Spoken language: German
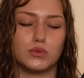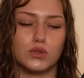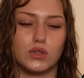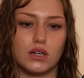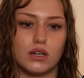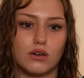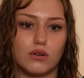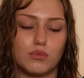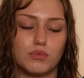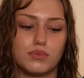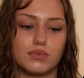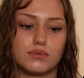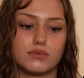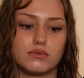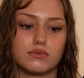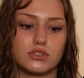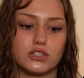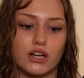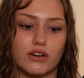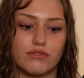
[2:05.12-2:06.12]
Urlaub
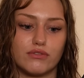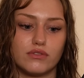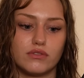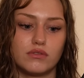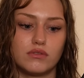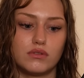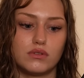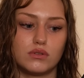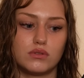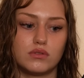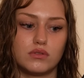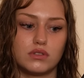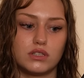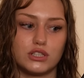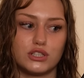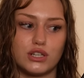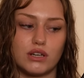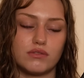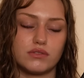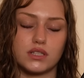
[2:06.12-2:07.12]
schaffen und
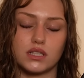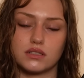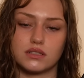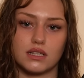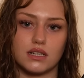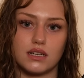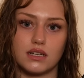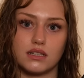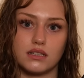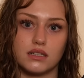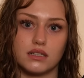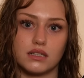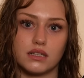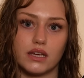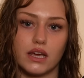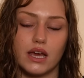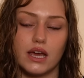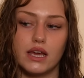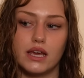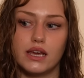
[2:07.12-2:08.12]
ich schaffe es tatsächlich nicht.
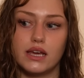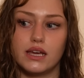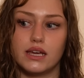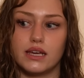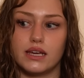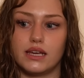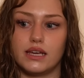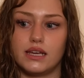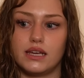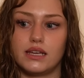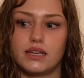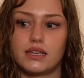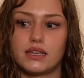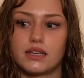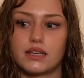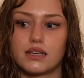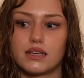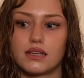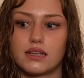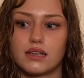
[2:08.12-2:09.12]

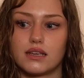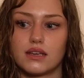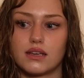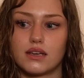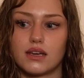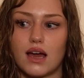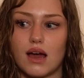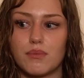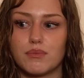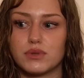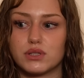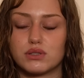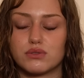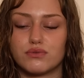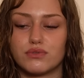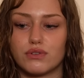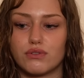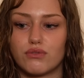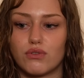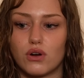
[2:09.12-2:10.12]
Ich habe mir zu
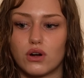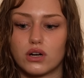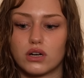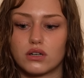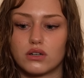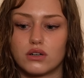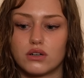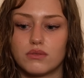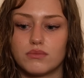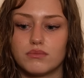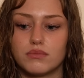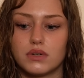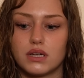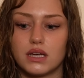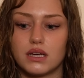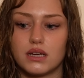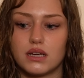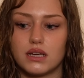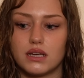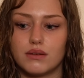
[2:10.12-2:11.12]
viel vorgenommen
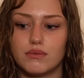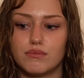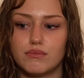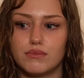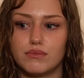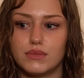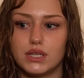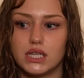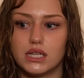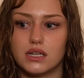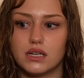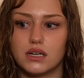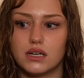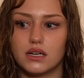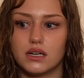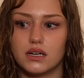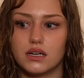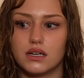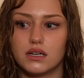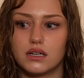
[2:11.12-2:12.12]

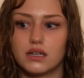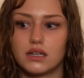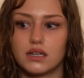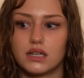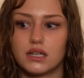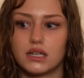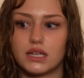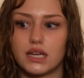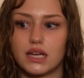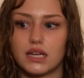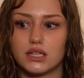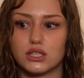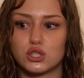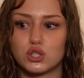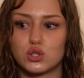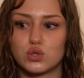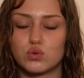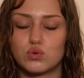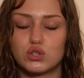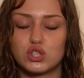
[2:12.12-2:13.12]
mir ging
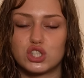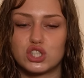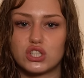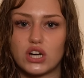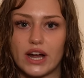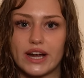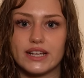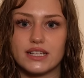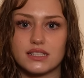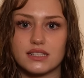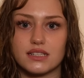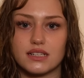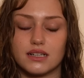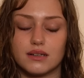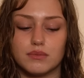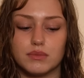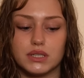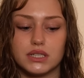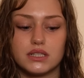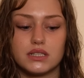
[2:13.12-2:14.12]
es so scheiße
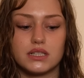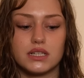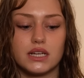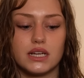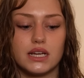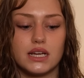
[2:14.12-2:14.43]
damit,